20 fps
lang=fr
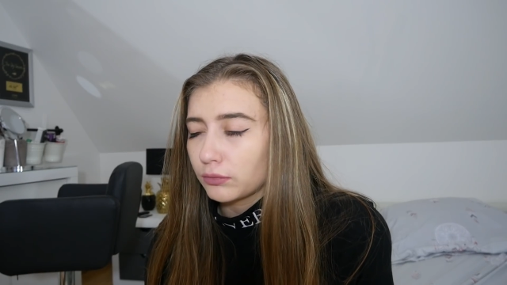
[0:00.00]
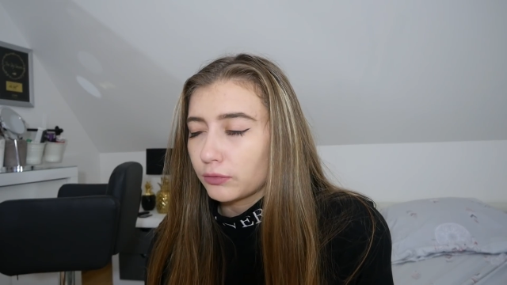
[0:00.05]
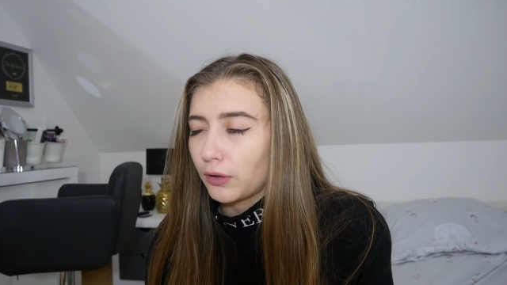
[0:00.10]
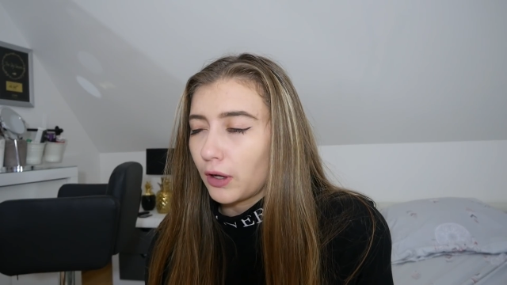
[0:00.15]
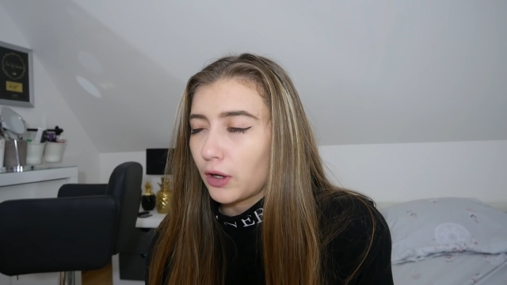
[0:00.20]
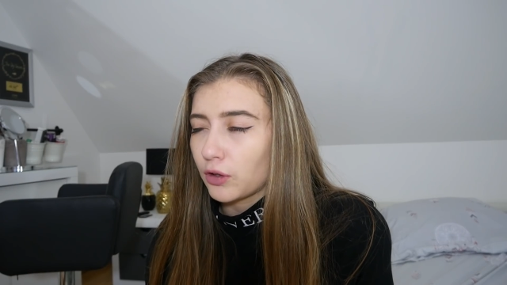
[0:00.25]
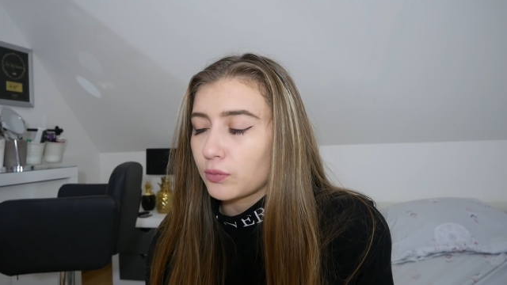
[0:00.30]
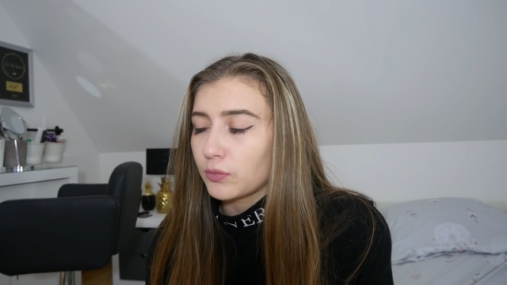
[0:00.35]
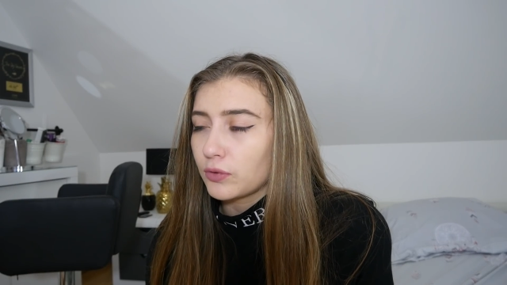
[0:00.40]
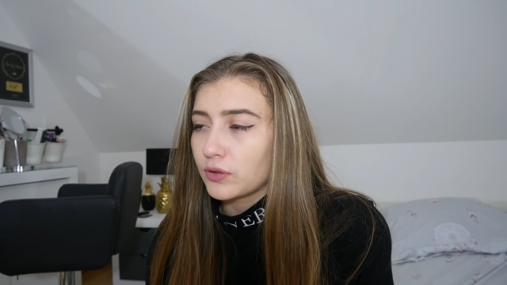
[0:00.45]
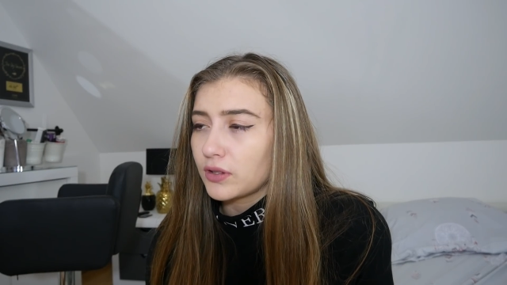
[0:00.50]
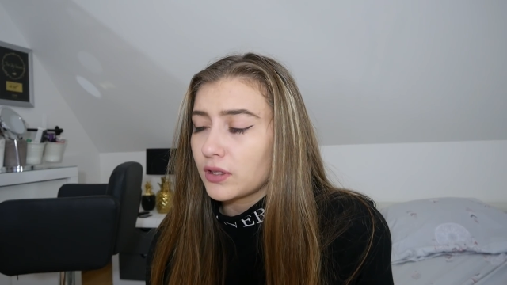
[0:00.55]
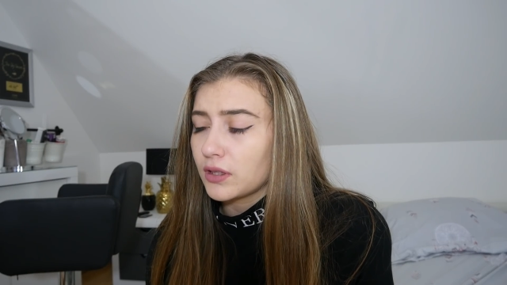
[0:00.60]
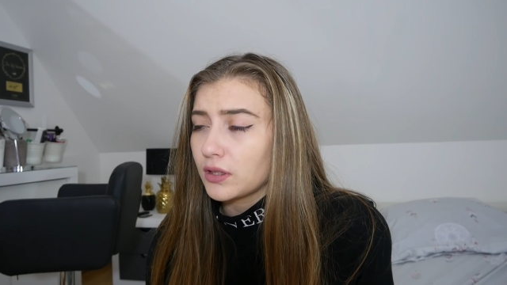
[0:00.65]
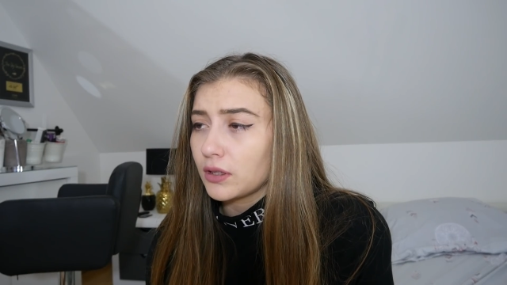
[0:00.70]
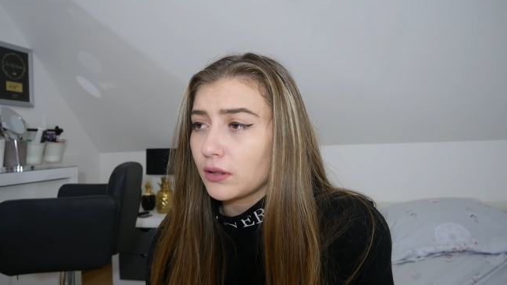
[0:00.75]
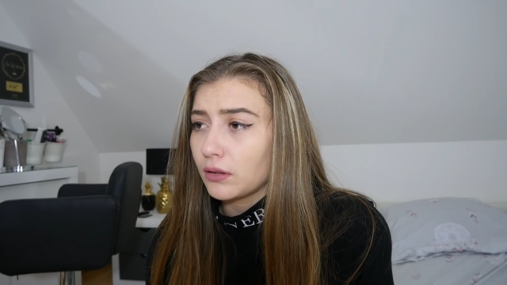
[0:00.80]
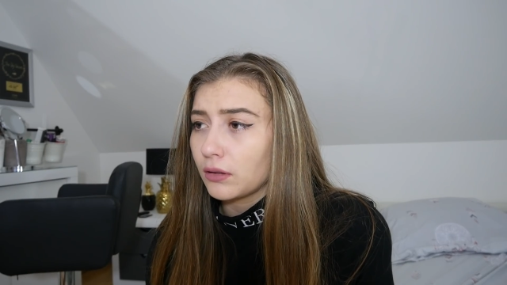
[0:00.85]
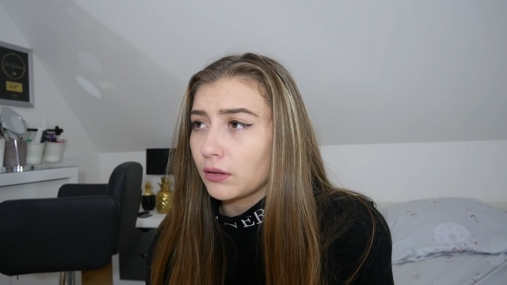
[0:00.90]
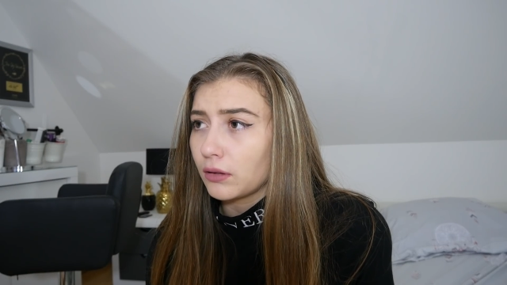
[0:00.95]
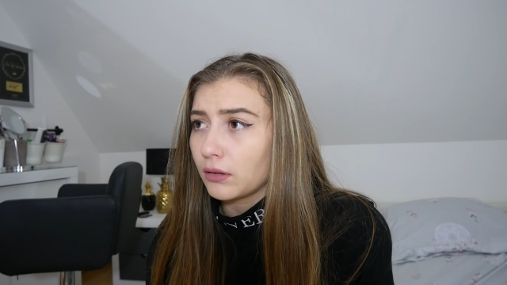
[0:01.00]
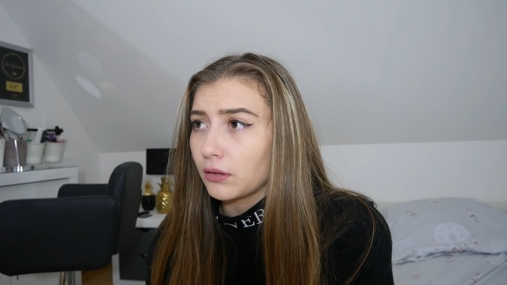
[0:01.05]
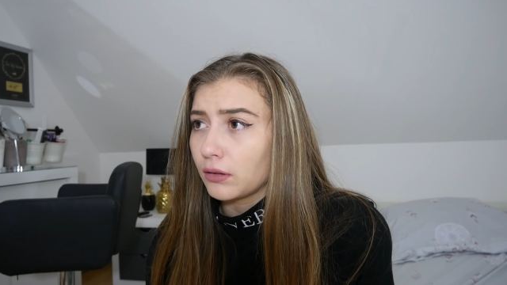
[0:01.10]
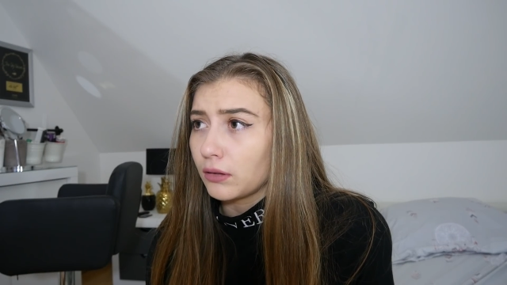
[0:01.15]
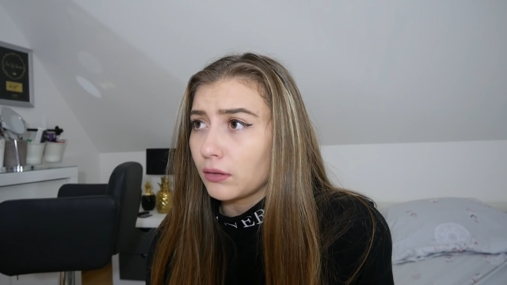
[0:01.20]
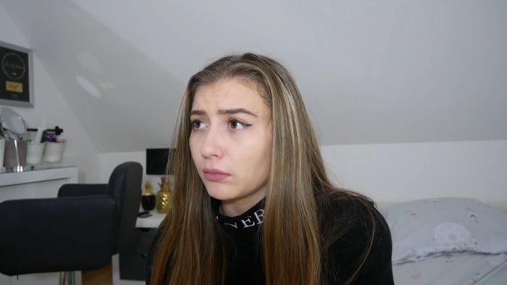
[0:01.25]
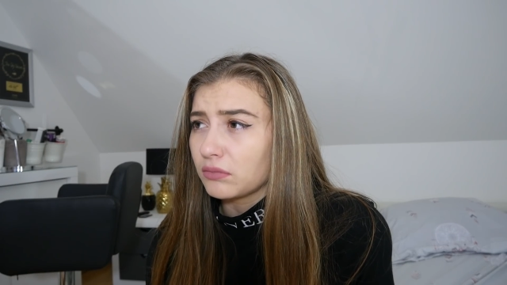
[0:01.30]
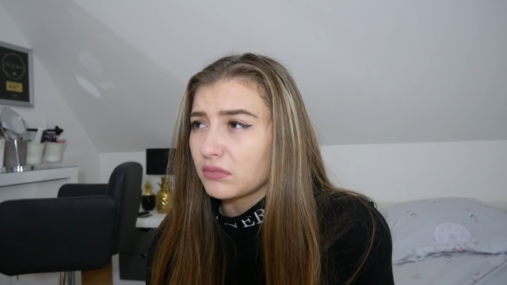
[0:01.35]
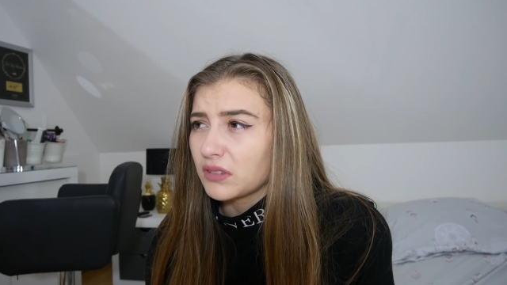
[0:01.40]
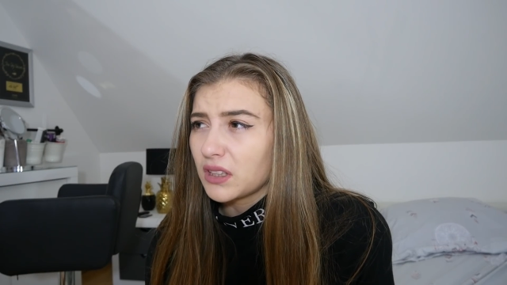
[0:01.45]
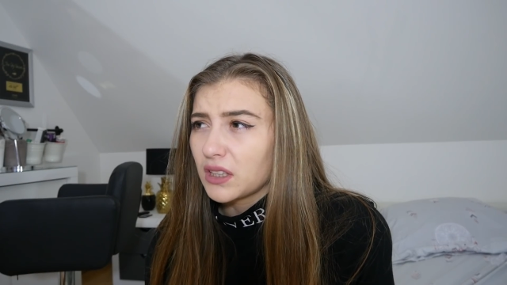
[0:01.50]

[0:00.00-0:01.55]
Enfin, je me dis, il euh,